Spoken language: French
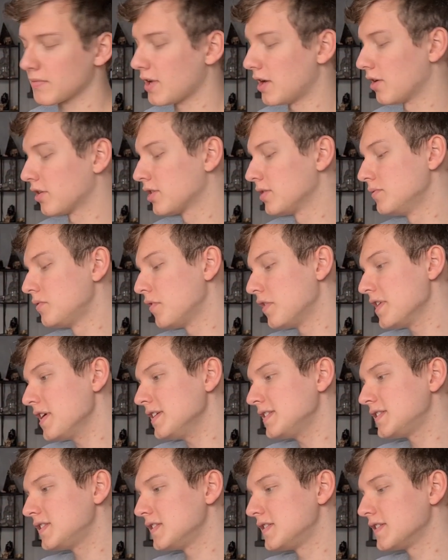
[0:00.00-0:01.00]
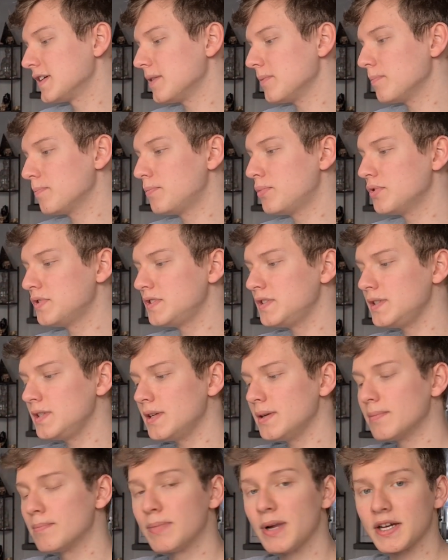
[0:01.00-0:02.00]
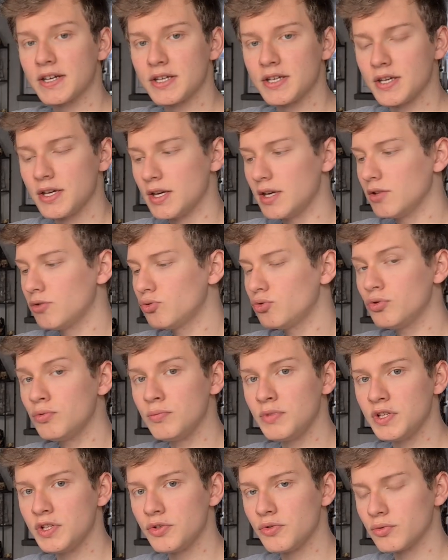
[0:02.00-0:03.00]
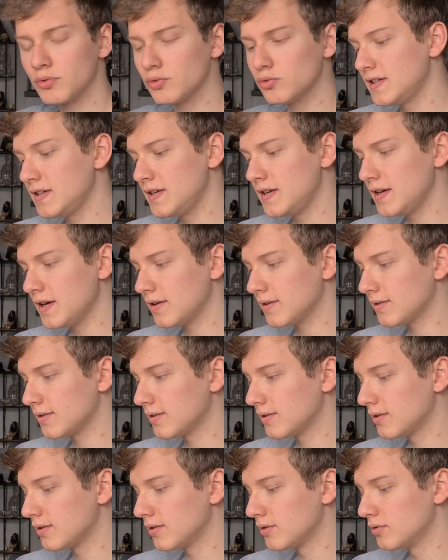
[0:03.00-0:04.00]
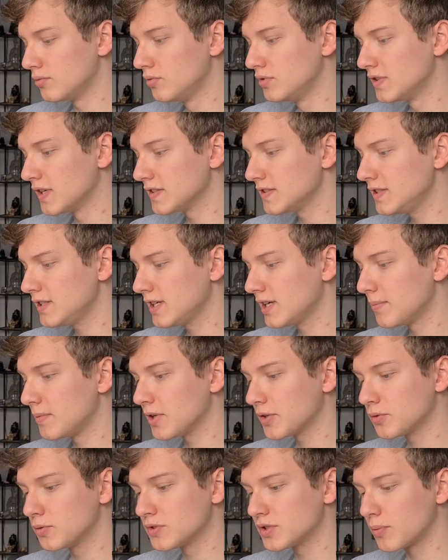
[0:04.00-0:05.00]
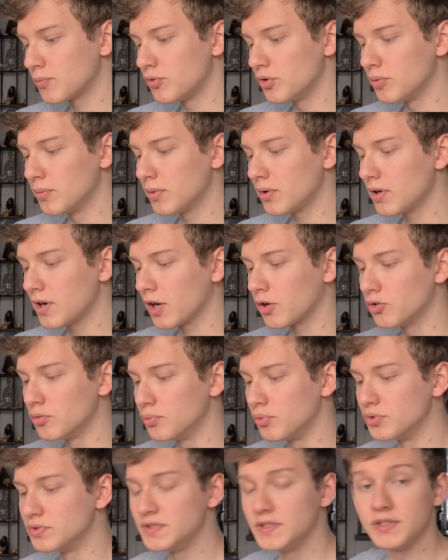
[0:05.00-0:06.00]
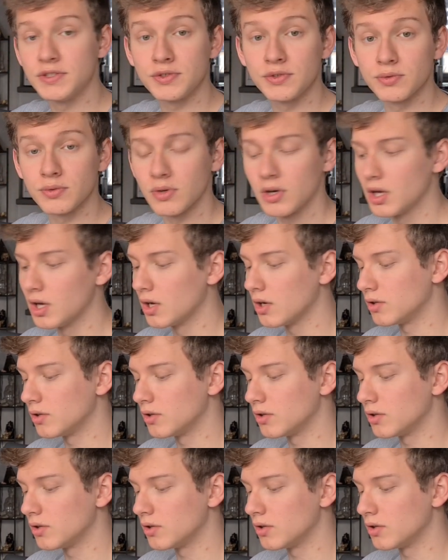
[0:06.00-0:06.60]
Alors comme vous voyez, c'est un petit paquet tout mignon qui euh, nous indique eh bien, tout simplement la composition